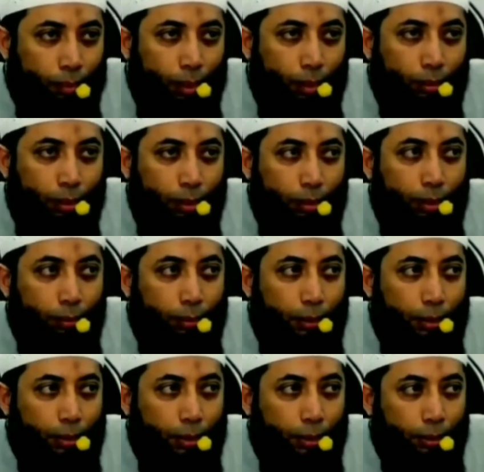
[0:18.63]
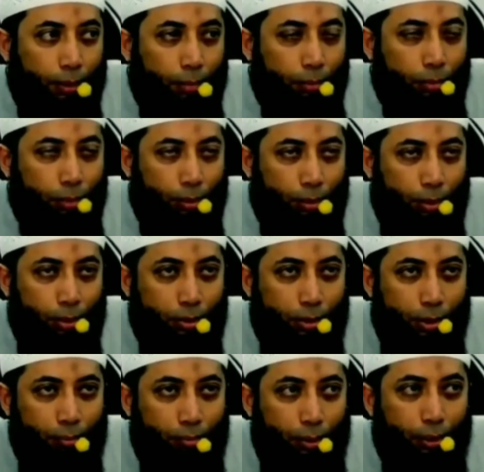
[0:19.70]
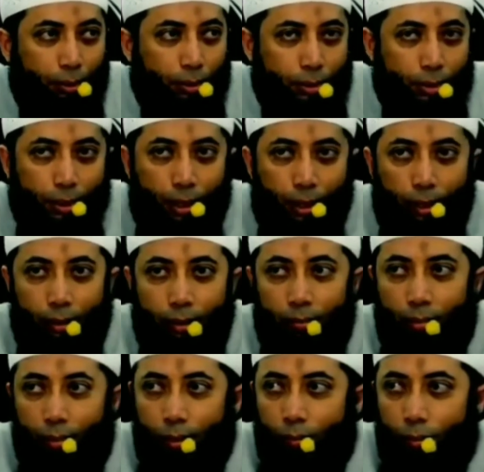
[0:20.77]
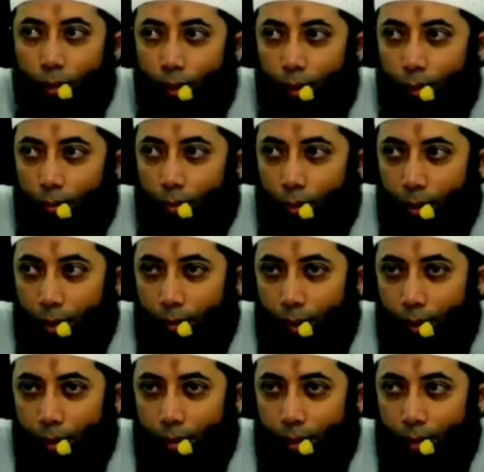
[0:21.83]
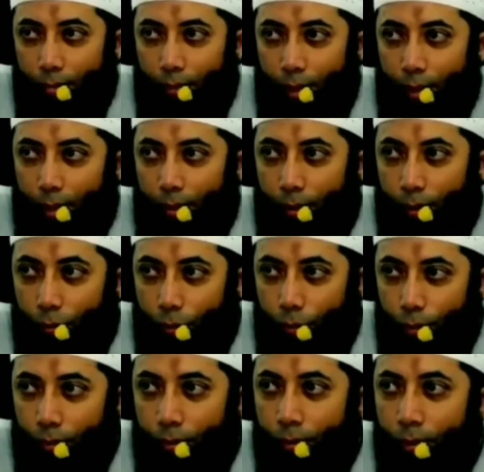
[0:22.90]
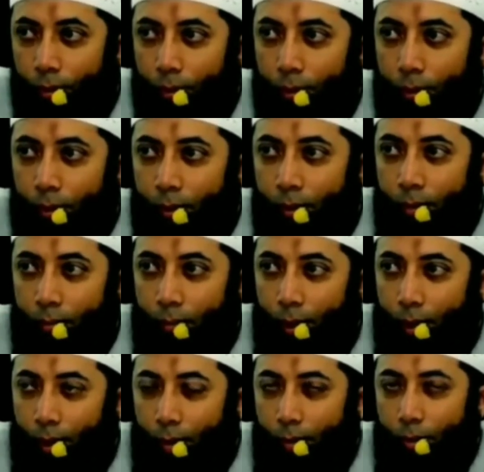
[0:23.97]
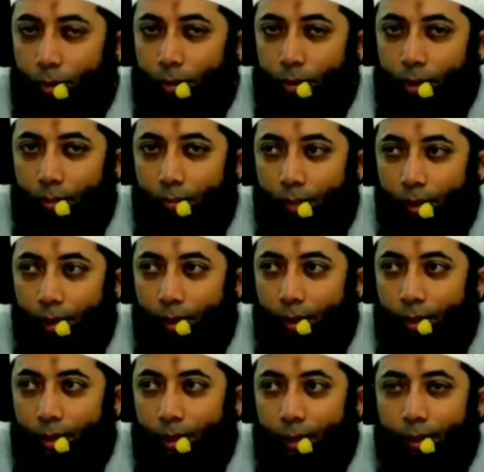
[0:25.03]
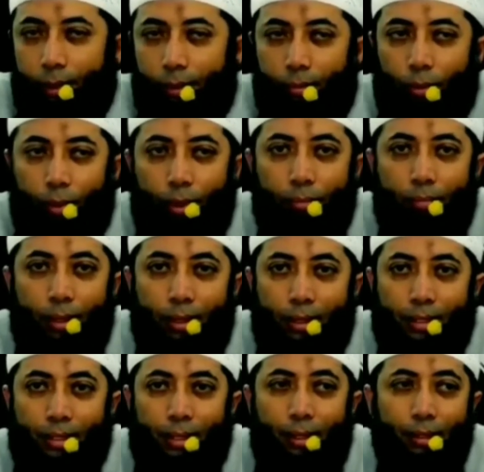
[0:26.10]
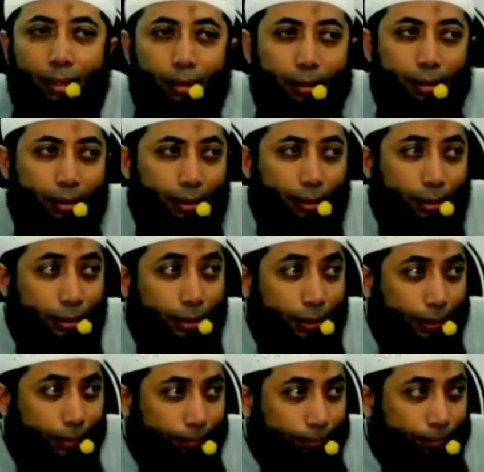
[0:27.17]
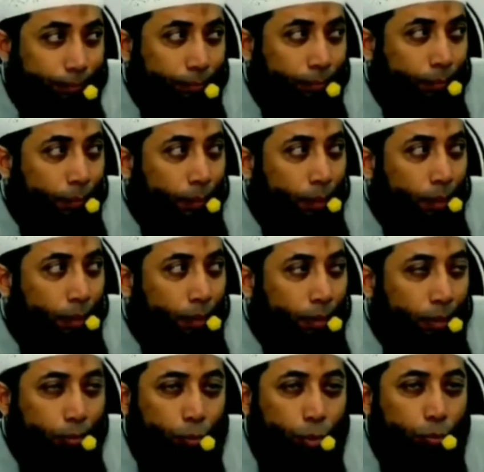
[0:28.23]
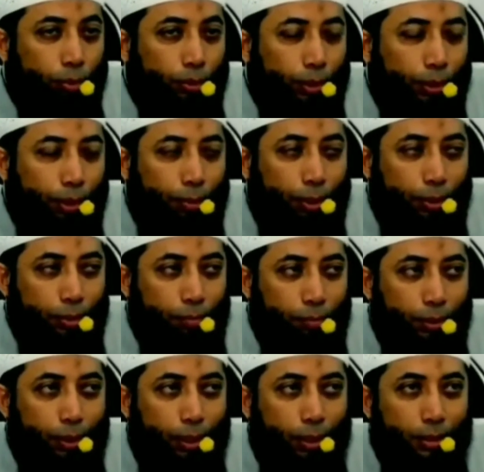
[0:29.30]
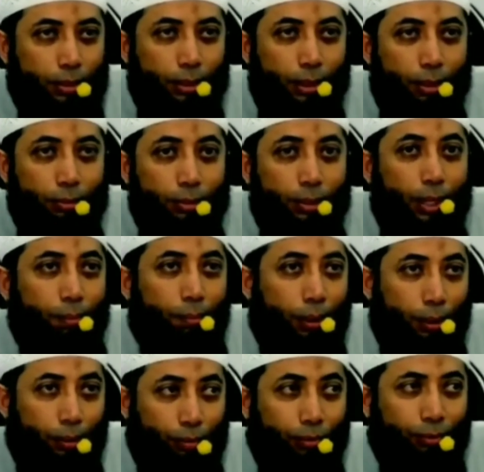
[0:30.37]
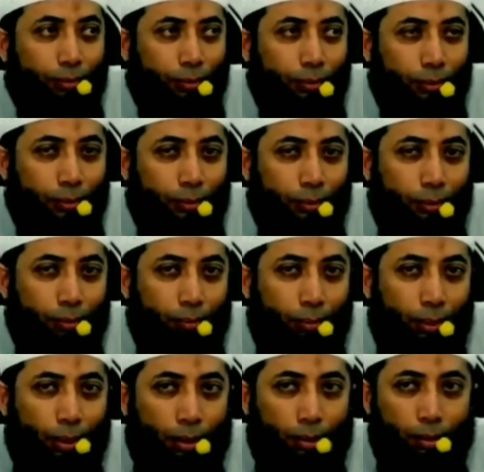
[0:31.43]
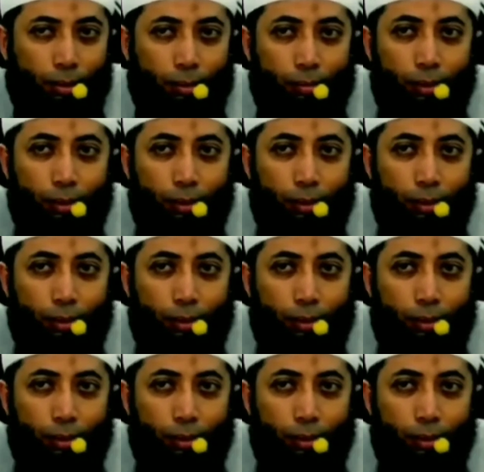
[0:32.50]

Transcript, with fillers: Di antaranya pada saat Nabi SAW mi'raj ke langit dan bertemu dengan Ibrahim AS di langit ketujuh. Maka Nabi SAW melihat di sekitar Ibrahim banyak sekali anak-anak kecil dan beliau bertanya kepada Jibril alaihissalam, siapa itu? Maka kata